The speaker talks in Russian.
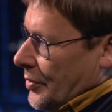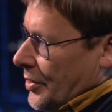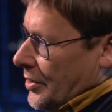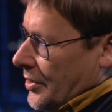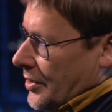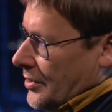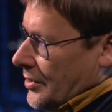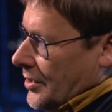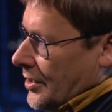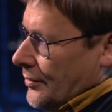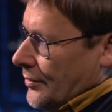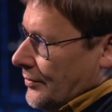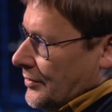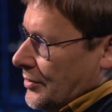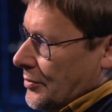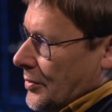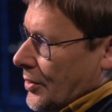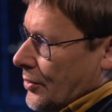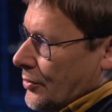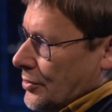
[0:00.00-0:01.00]
понятие, оно в
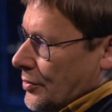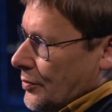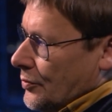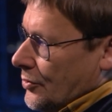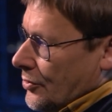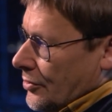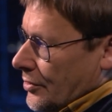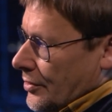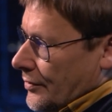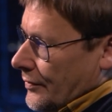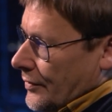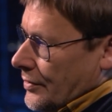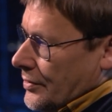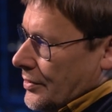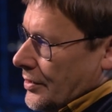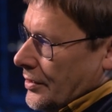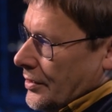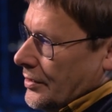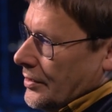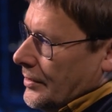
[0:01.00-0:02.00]
себя очень многое
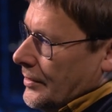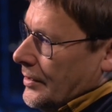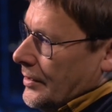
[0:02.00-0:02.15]
включает.